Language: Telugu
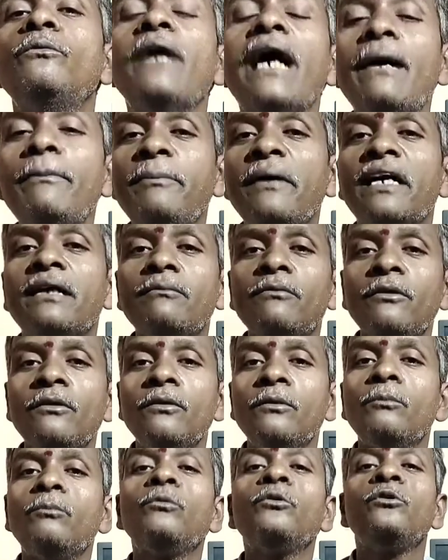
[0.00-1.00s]
వ్యాపారం
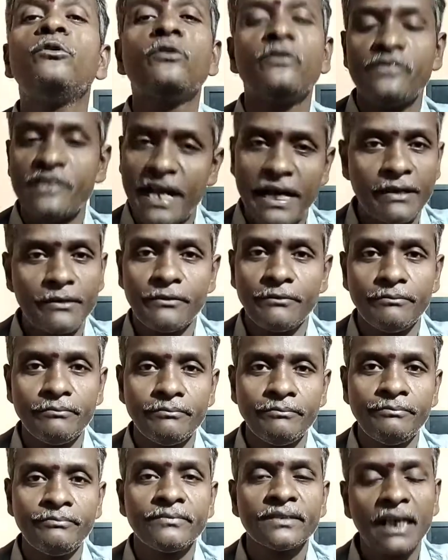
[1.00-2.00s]
ముందుకు సాగదు
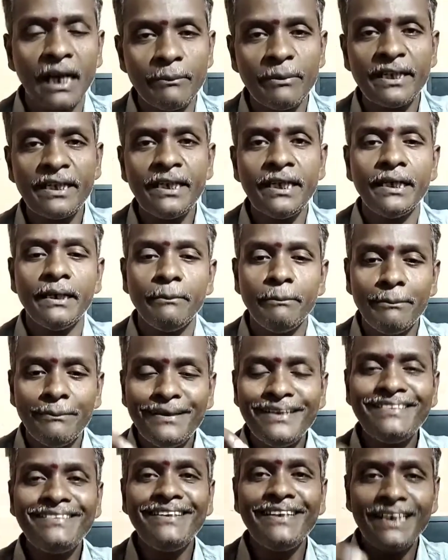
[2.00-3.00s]
కాబట్టి
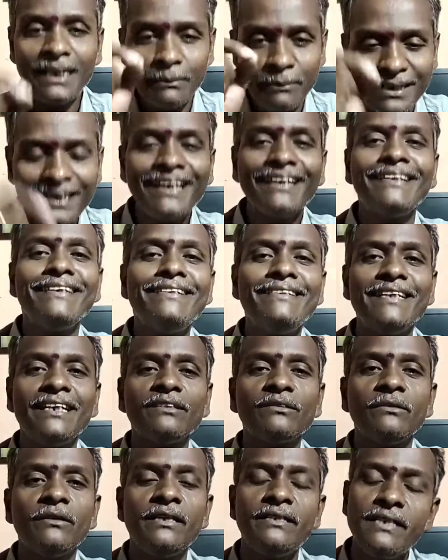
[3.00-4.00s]
మీ సీట్ని మీరే క్లీన్
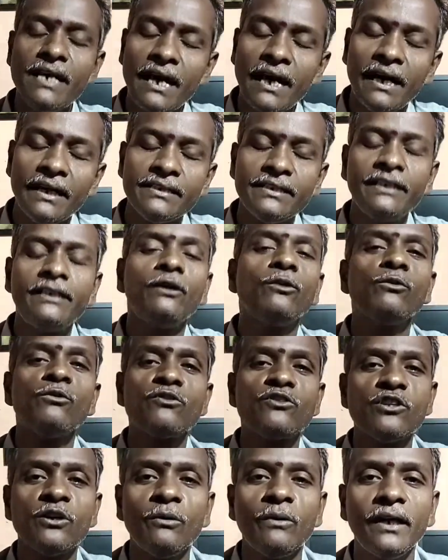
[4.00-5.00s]
చేసుకునేసి ఆ సీట్లో
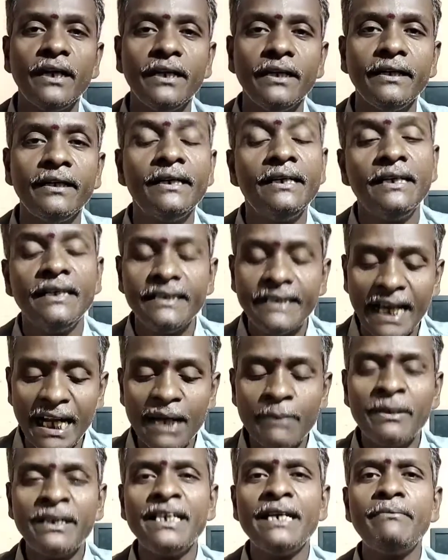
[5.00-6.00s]
కూర్చోవాలి
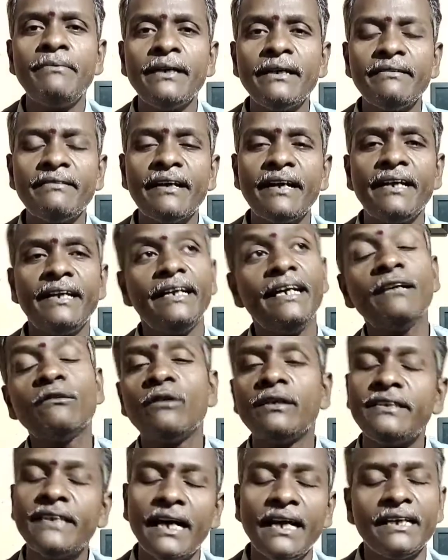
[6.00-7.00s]
చాలామంది ఏం చేస్తారంటే నేను
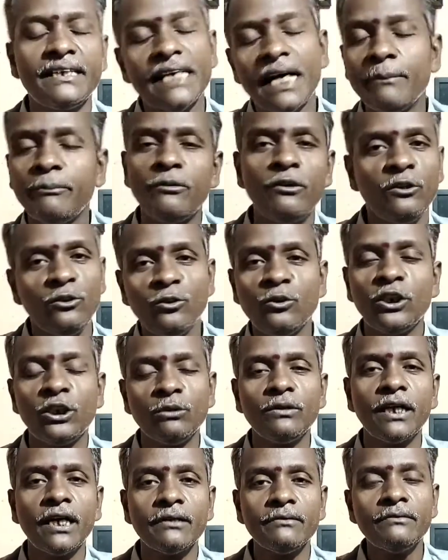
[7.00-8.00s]
కూడా చాలా షాపుల్లో చూసి
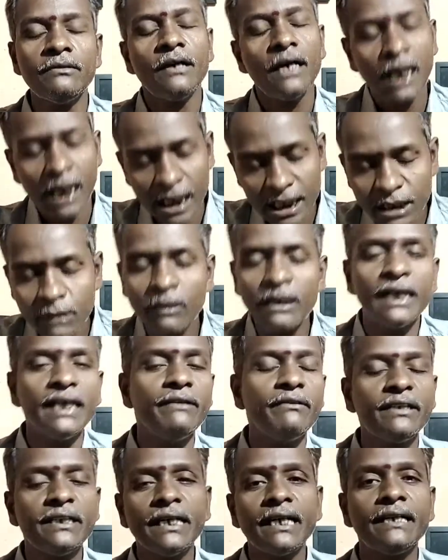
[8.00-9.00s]
ఉన్నాను అందువల్ల
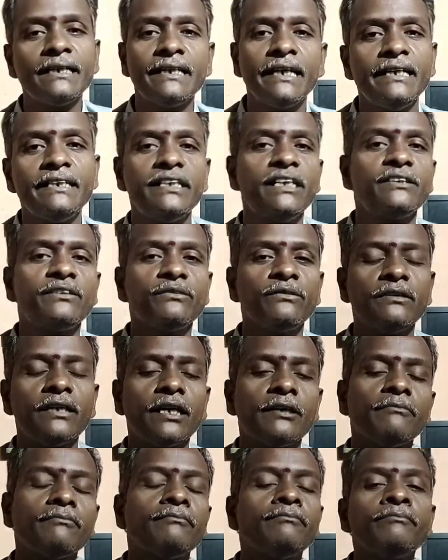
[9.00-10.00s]
ఈ విషయాలు
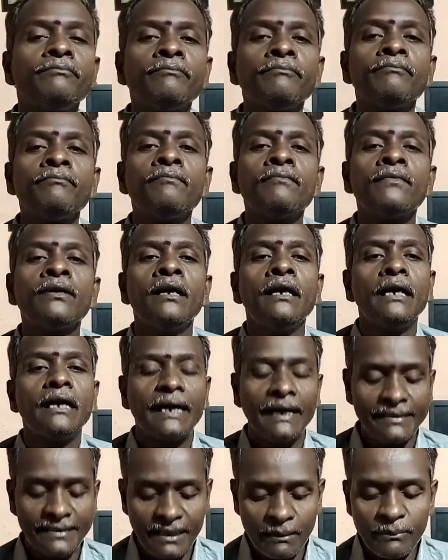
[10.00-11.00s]
తెలియజేస్తున్నాను
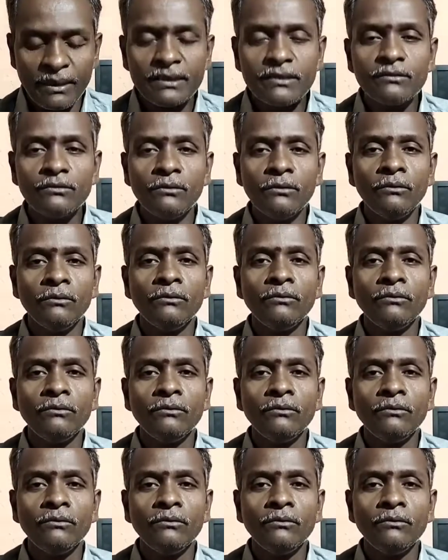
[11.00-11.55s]
కస్టమర్స్